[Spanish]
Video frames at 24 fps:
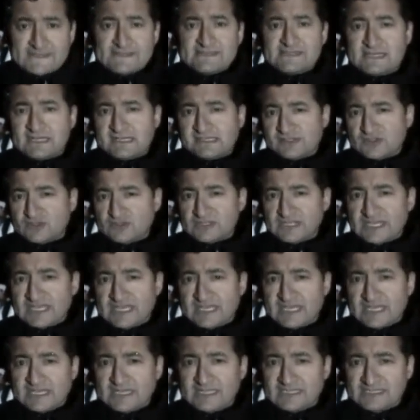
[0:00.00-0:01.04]
se realizó
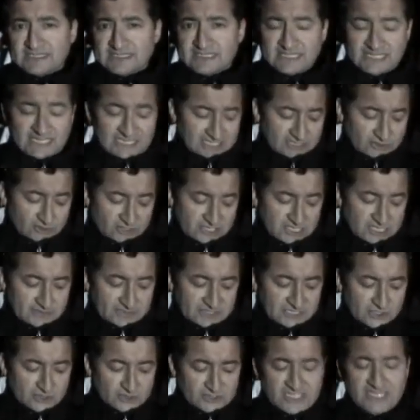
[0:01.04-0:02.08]
una alegoría
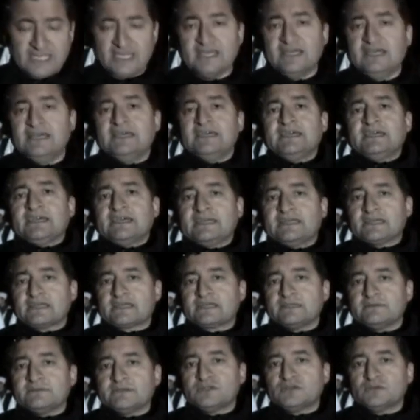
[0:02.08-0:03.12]
patriótica en el
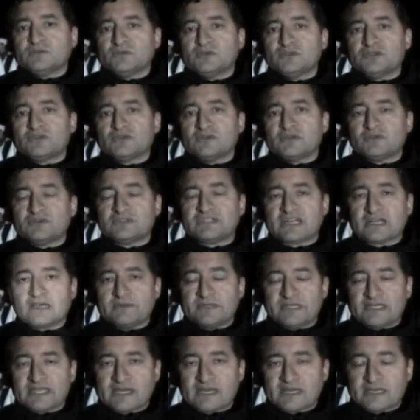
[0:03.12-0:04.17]
Regimiento Bodeto de nuestra
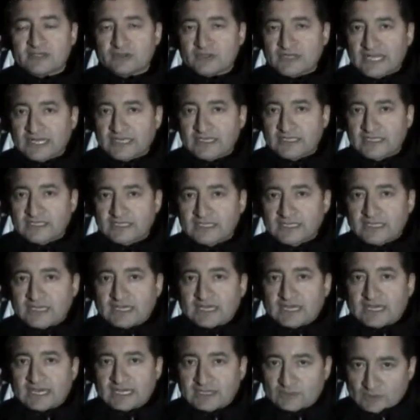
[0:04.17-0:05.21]
capital regional
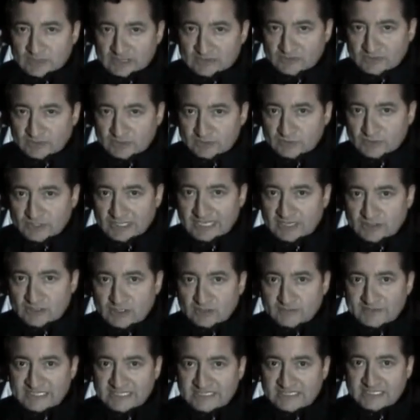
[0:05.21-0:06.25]
al cual fue convocado el
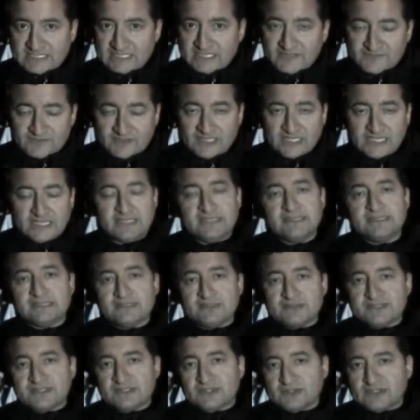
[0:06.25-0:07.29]
comandante en jefe de la quinta
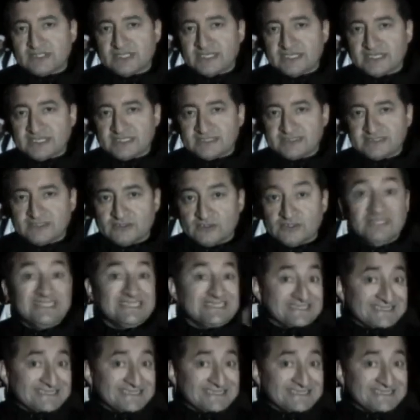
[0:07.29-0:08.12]
edición de Ejército,